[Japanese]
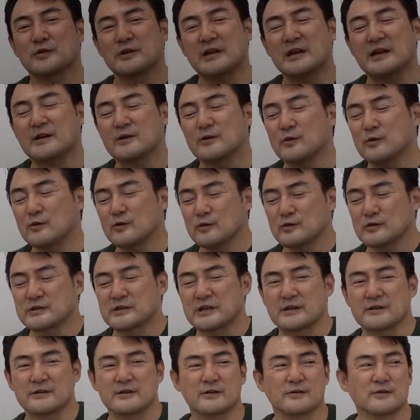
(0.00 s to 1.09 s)
ね五郎さ
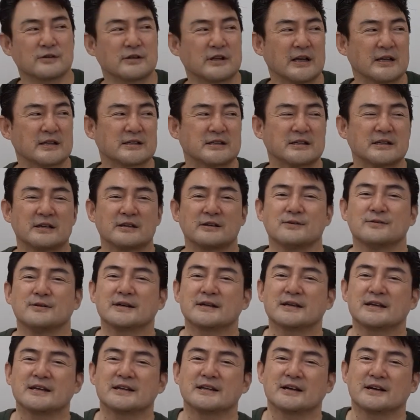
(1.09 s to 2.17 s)
んの達者な話
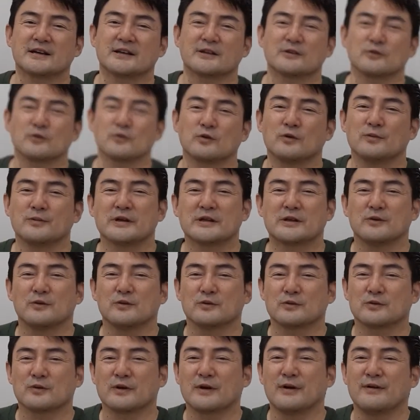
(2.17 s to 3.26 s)
芸だからどこまで本
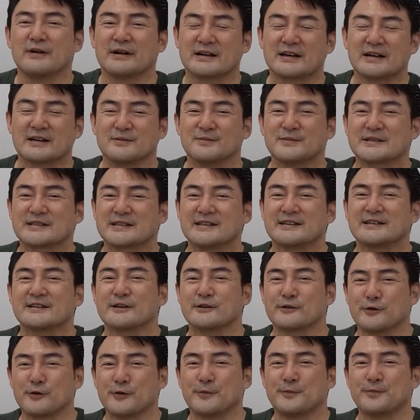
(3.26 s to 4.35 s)
当か分かりませんけ
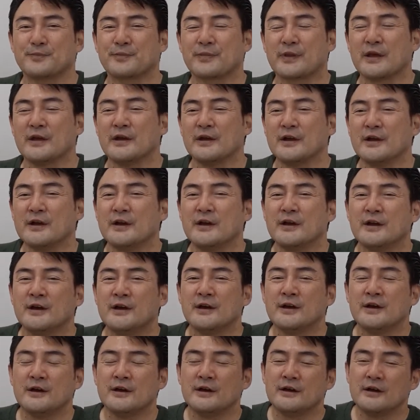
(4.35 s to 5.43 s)
ど
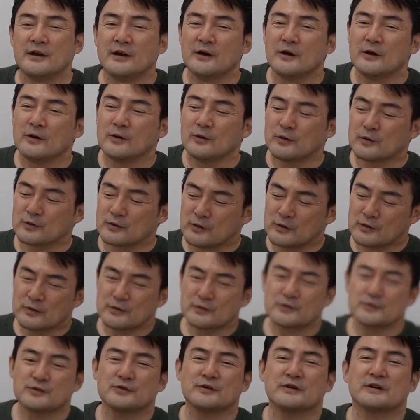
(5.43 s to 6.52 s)
驚
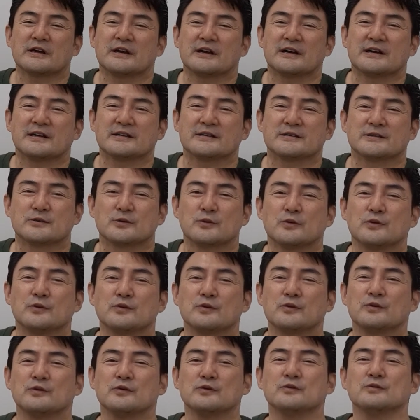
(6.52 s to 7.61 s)
くのはやはりそう
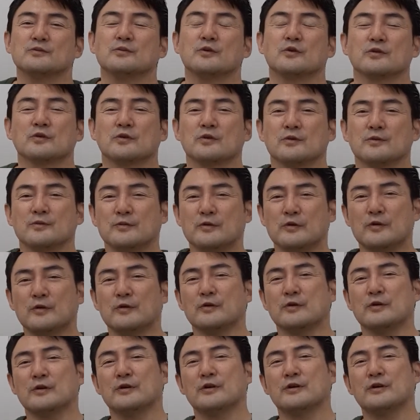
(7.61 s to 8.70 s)
いうものも